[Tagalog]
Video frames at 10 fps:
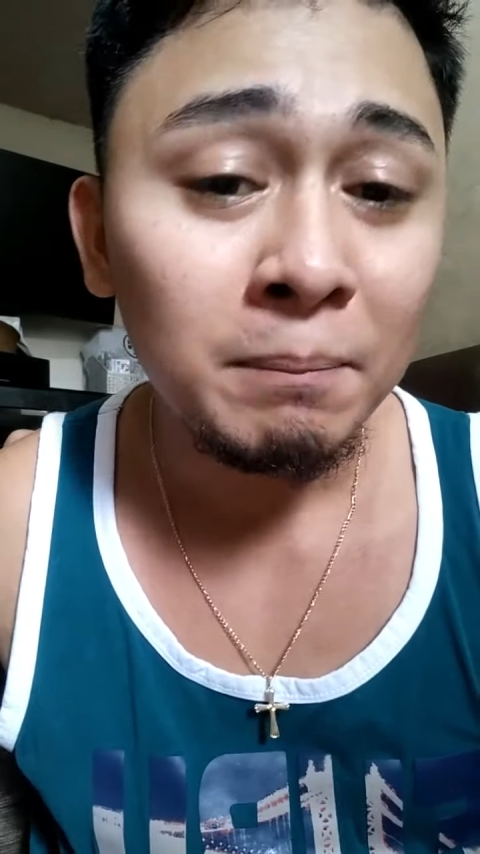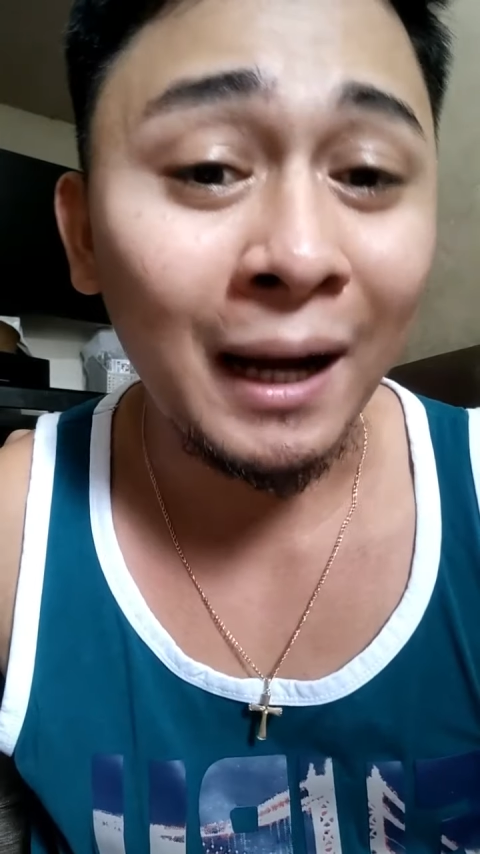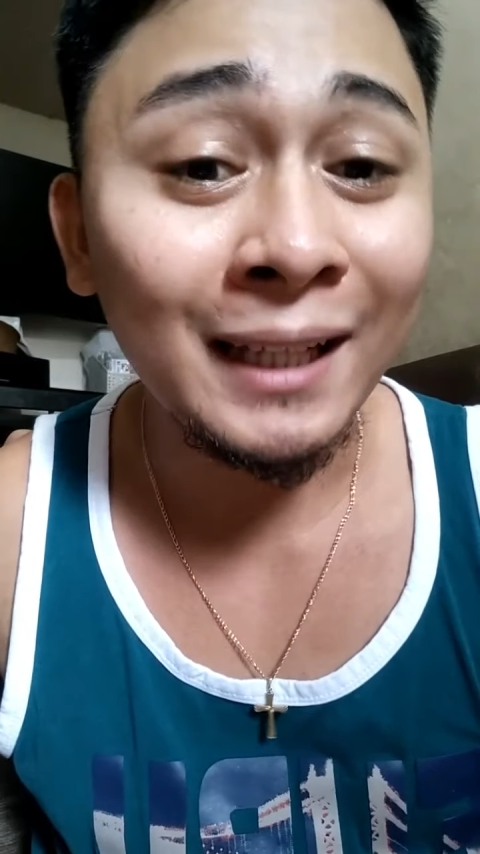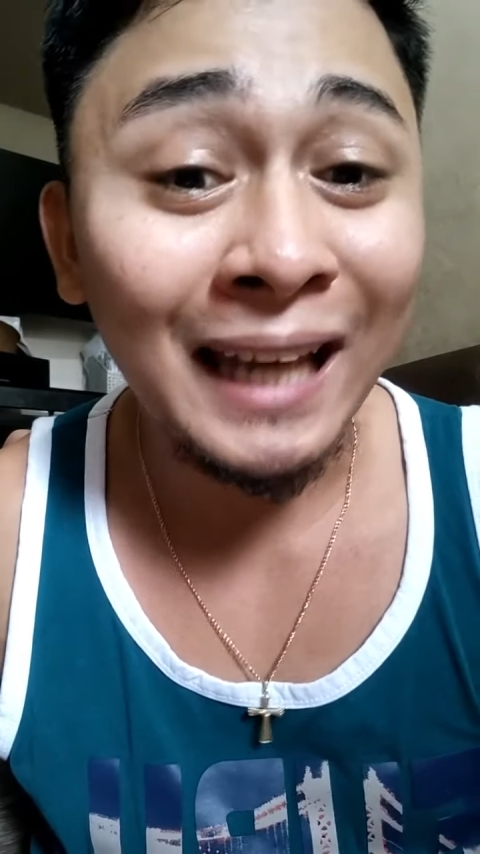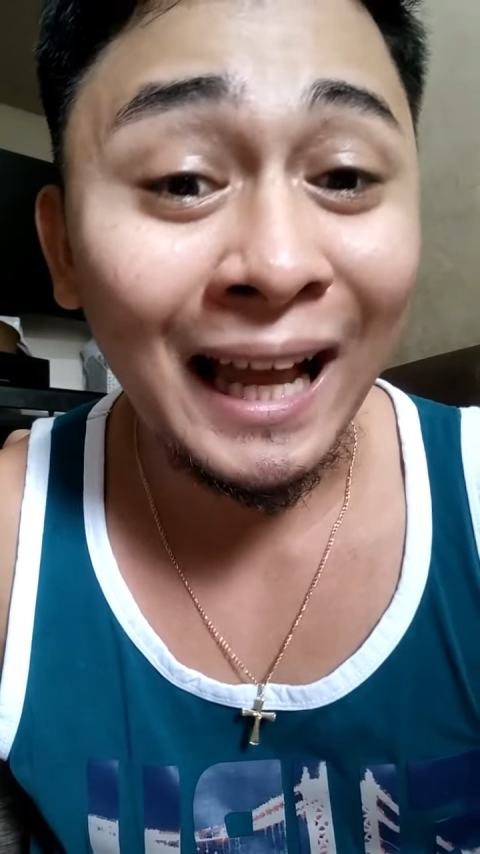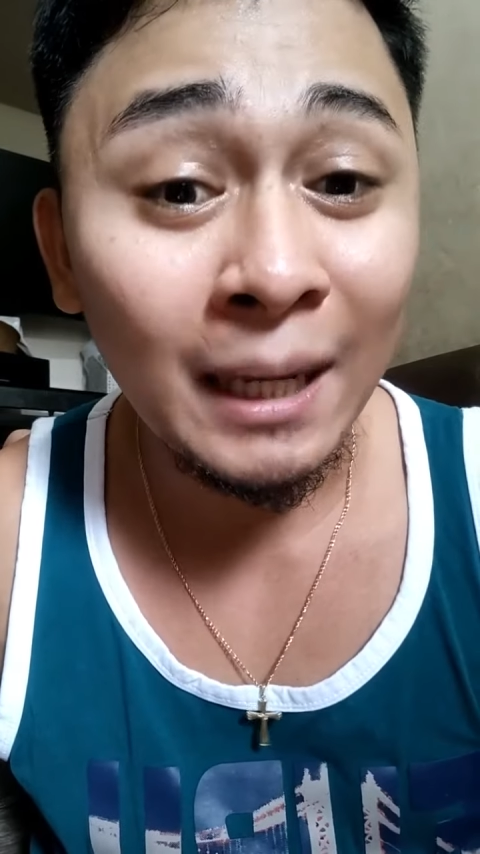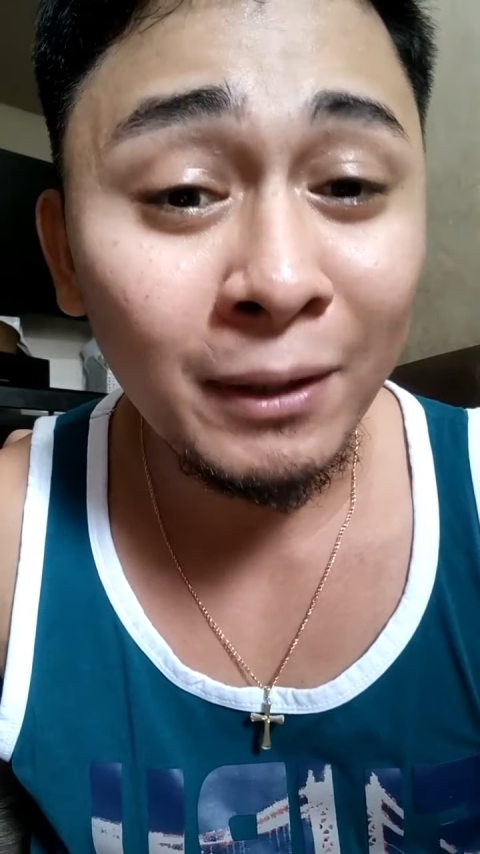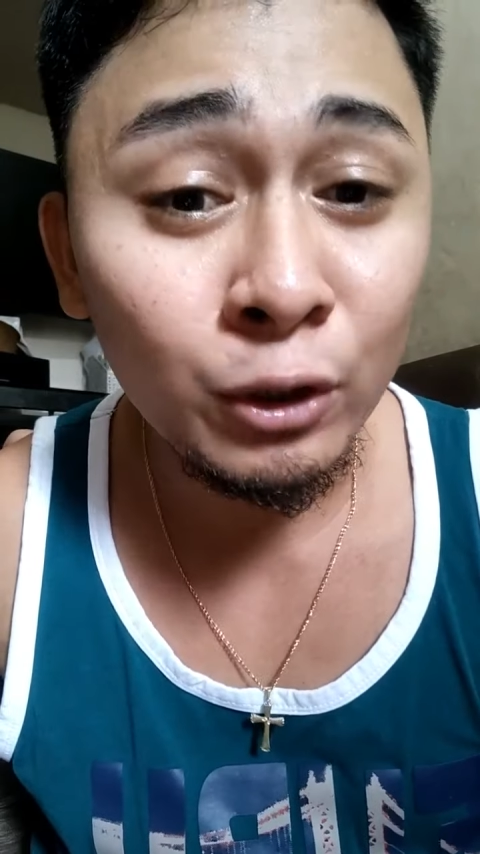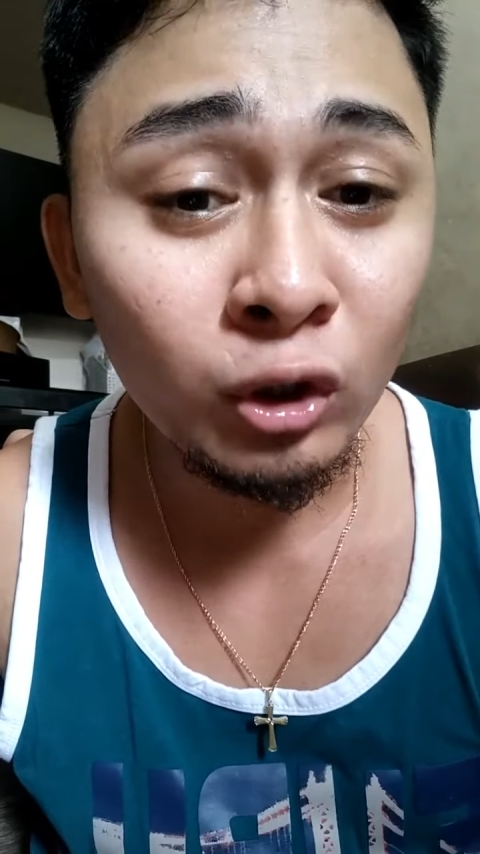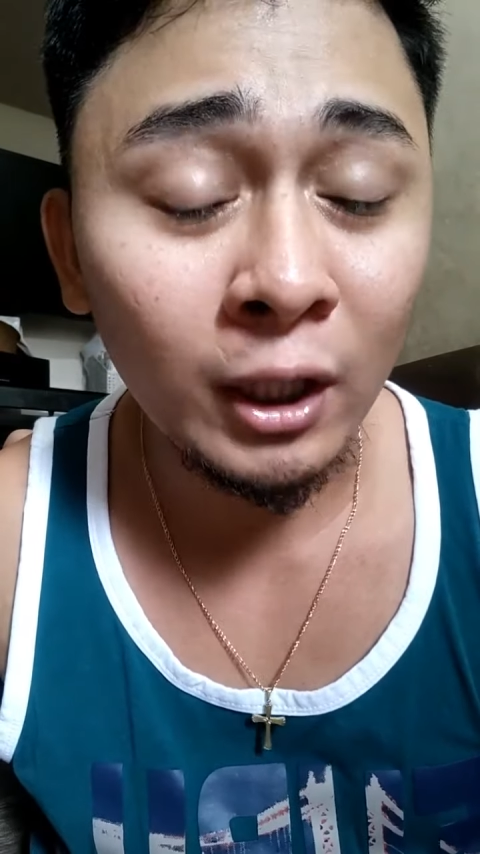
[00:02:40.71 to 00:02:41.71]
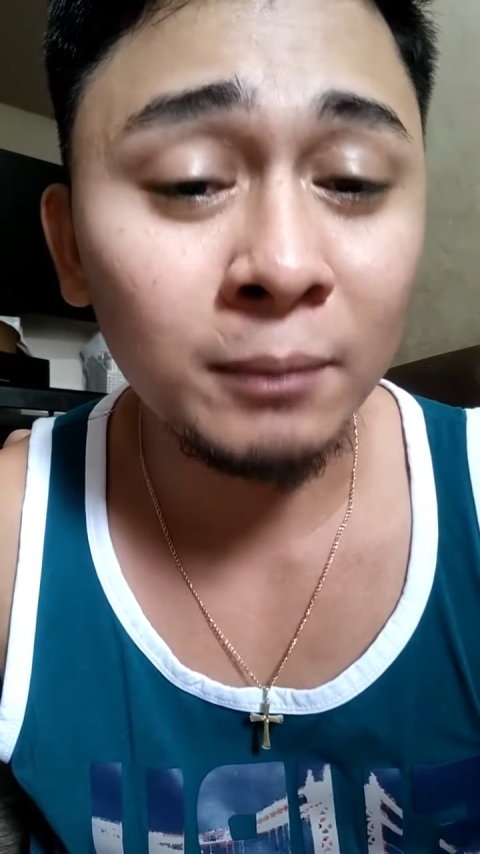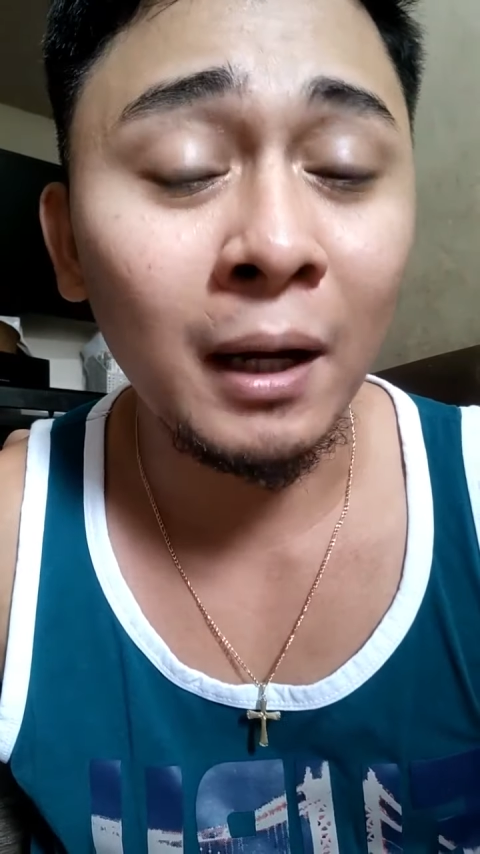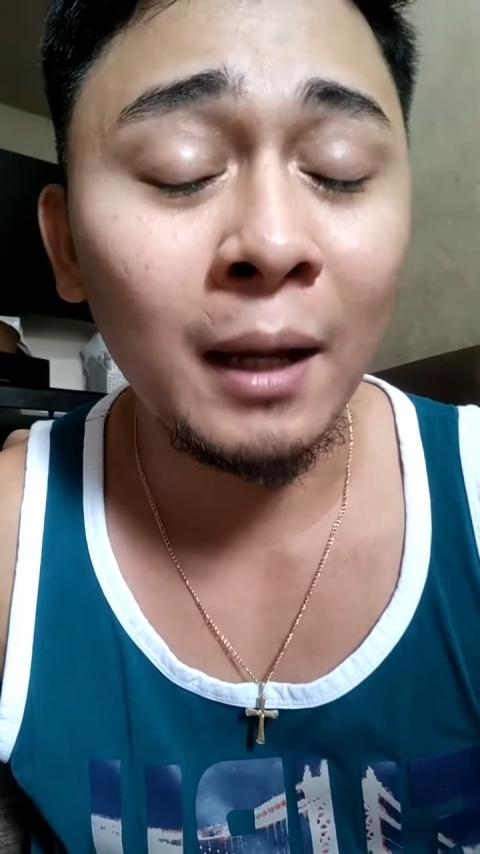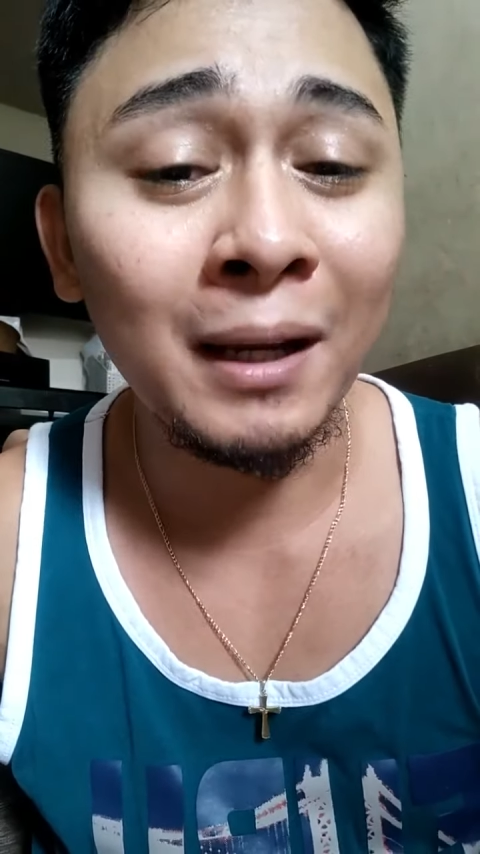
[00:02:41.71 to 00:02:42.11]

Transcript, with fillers: mga nilalaman yon at mga